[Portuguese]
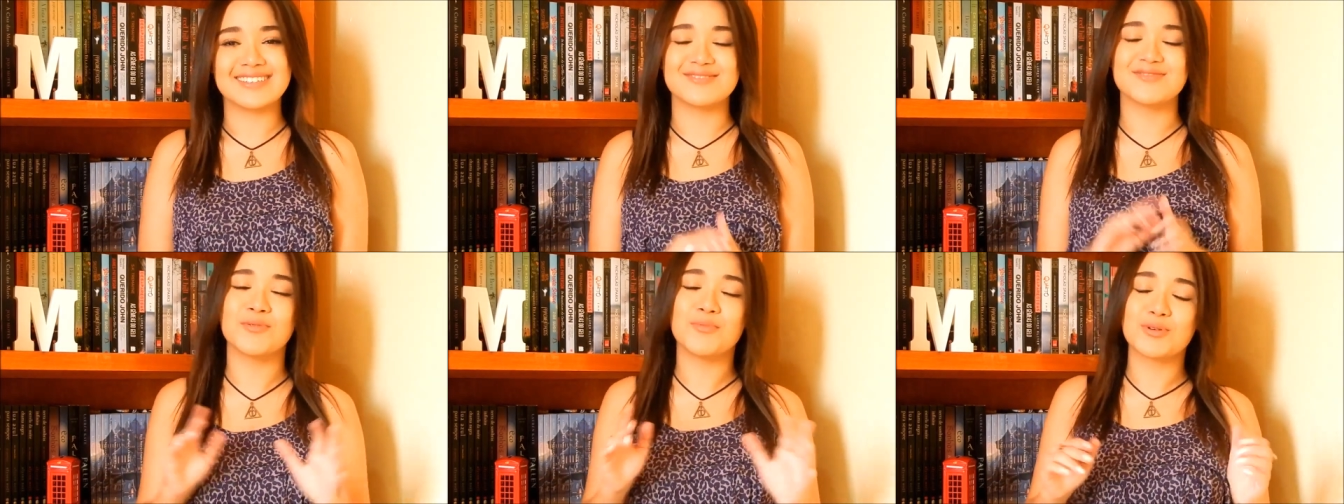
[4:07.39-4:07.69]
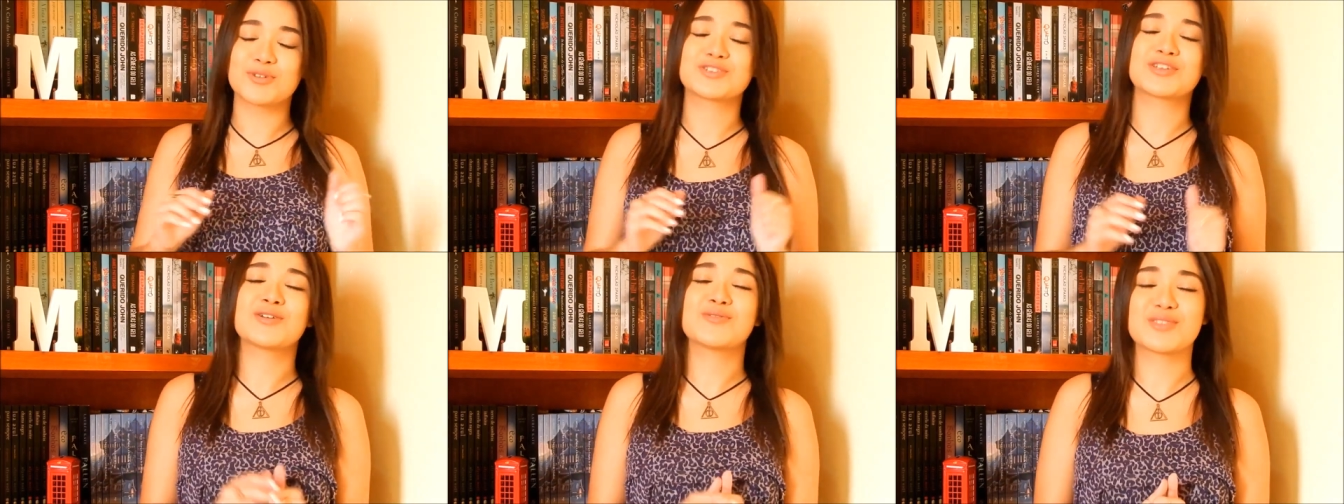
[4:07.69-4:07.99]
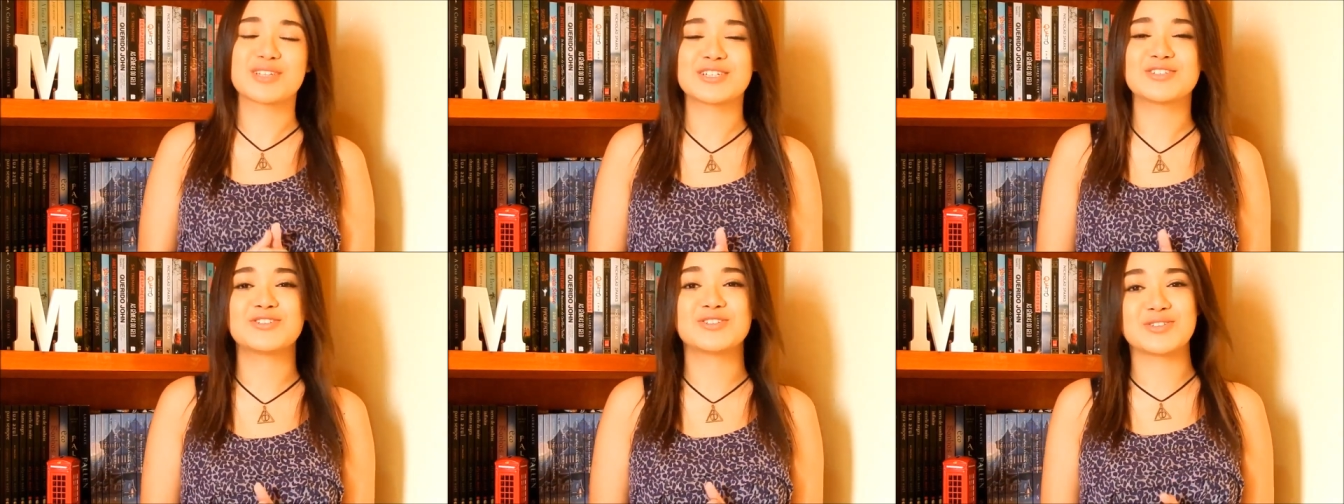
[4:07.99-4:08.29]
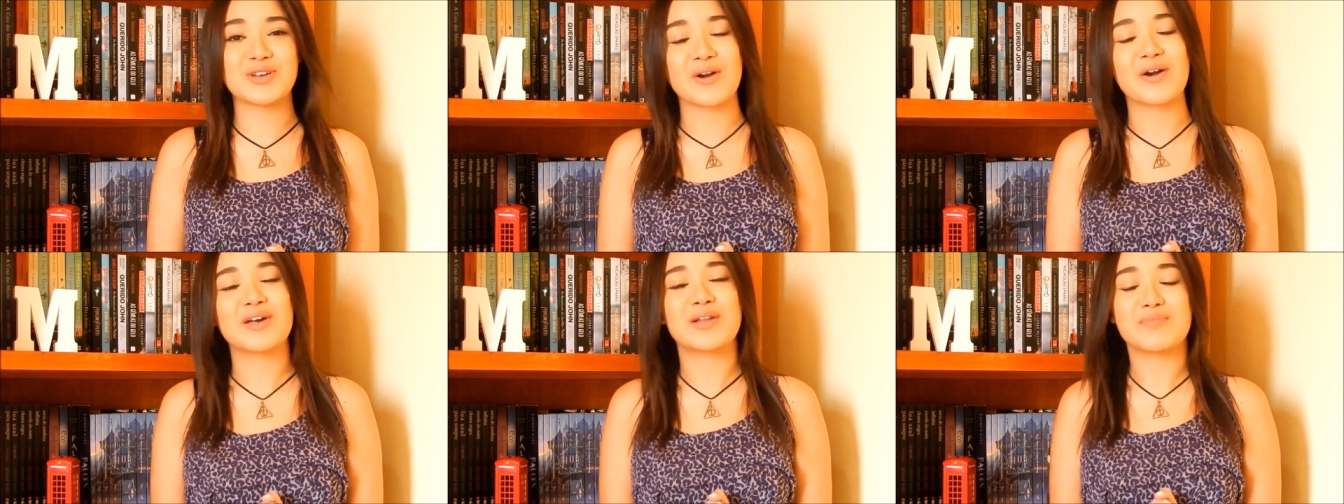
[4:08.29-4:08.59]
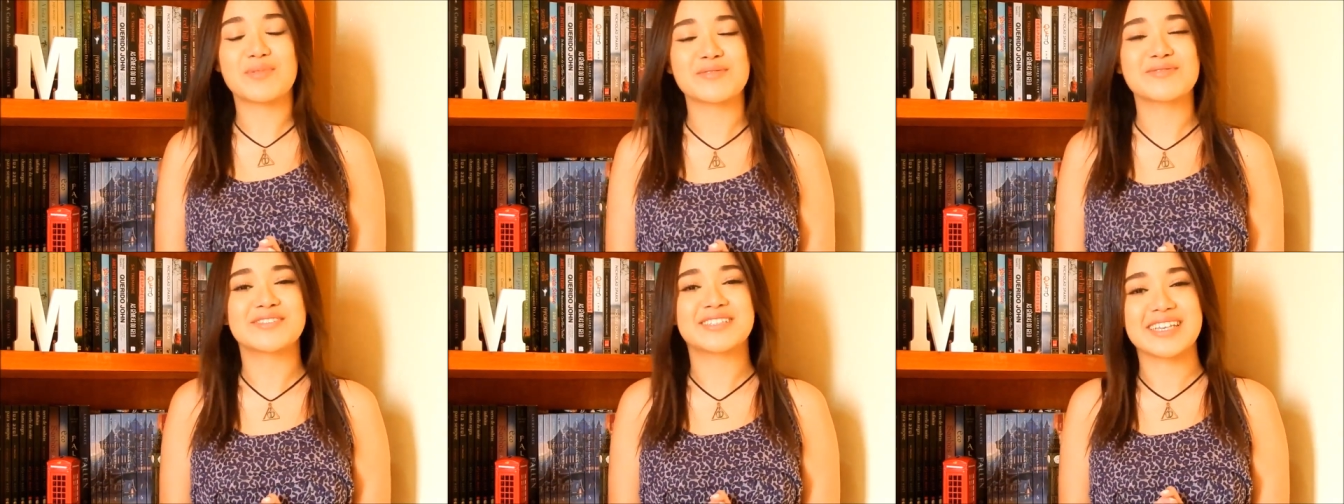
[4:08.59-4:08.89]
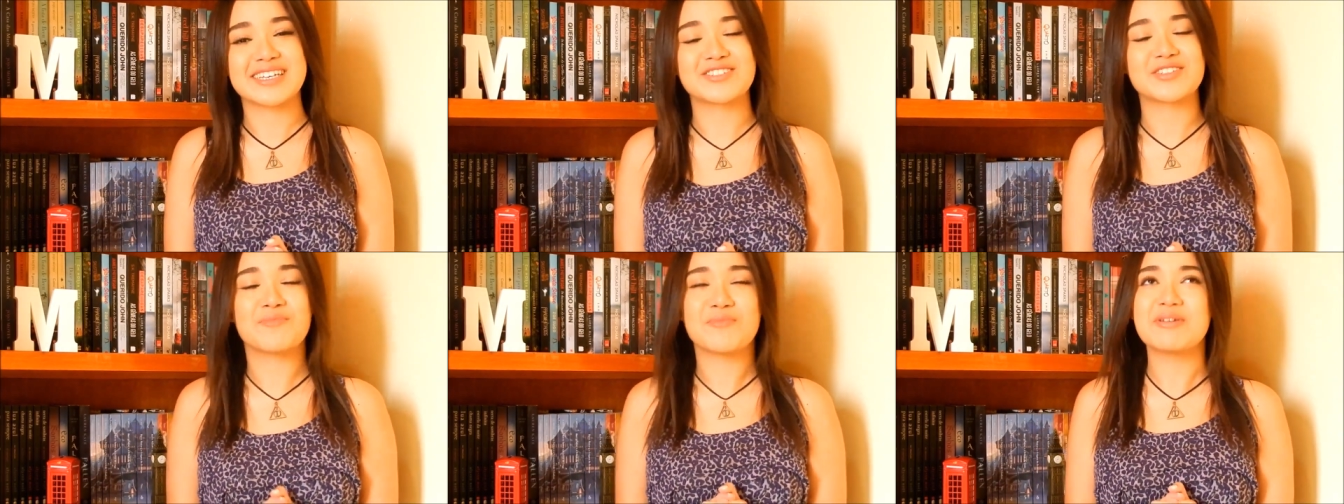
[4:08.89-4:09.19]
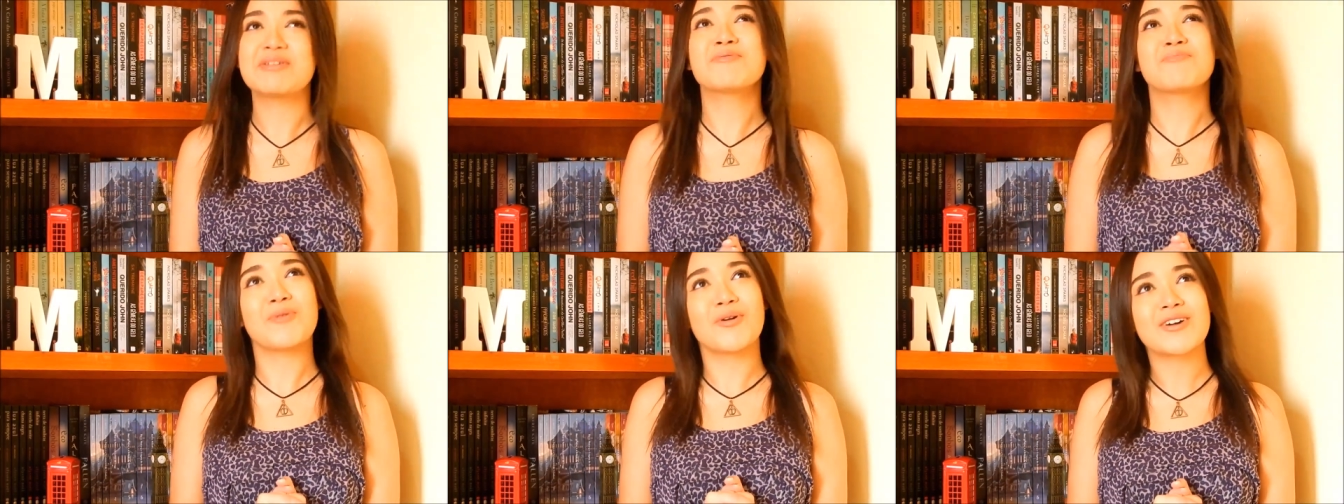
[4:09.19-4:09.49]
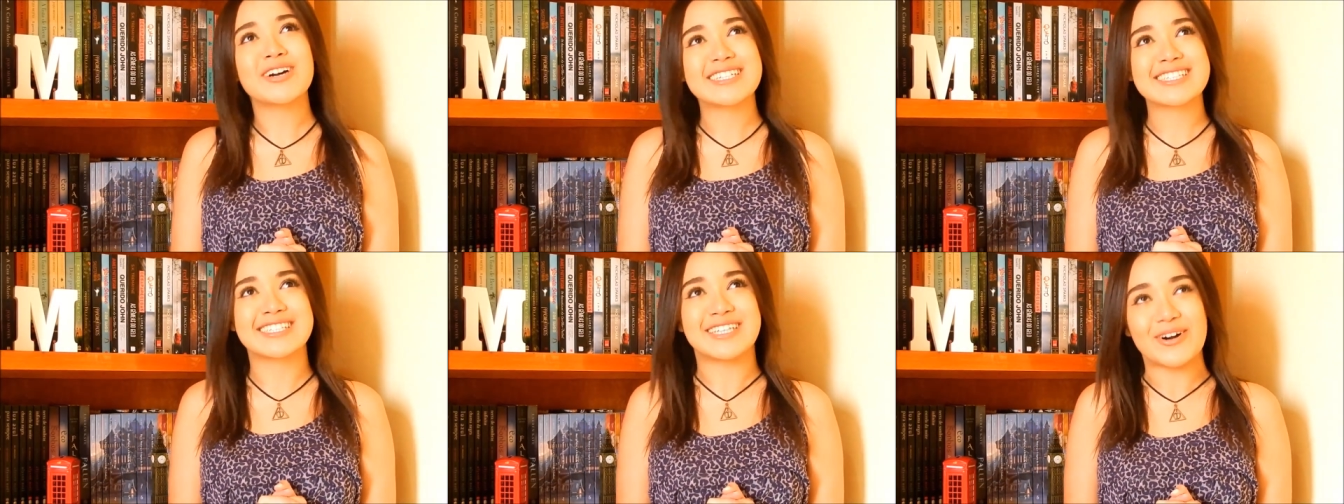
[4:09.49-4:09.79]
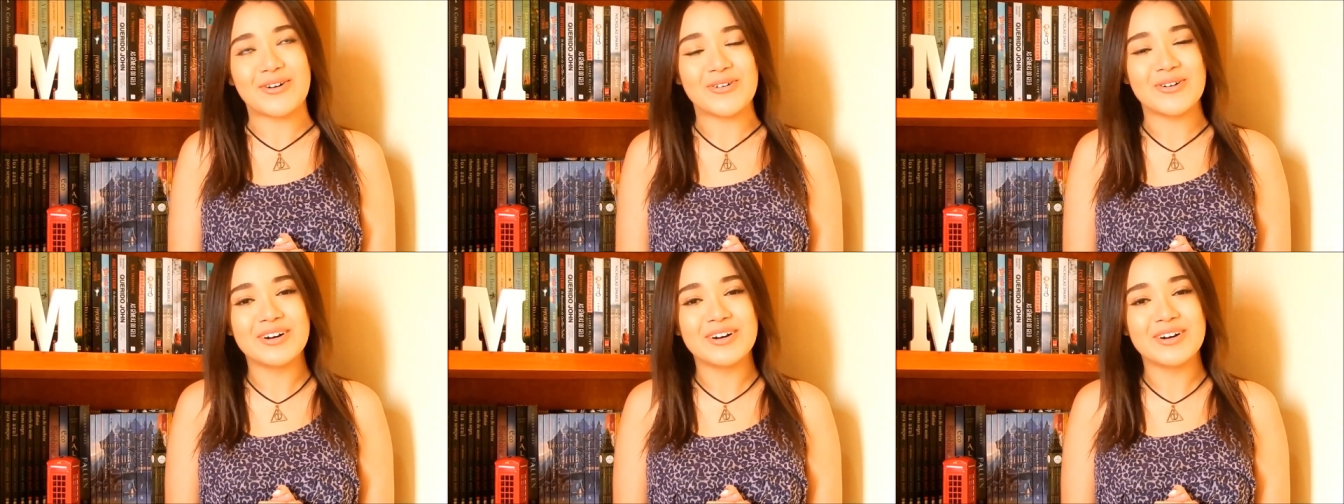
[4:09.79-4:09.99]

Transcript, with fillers: Vou mostrar um trechinho agora pra vocês da minha empolgação.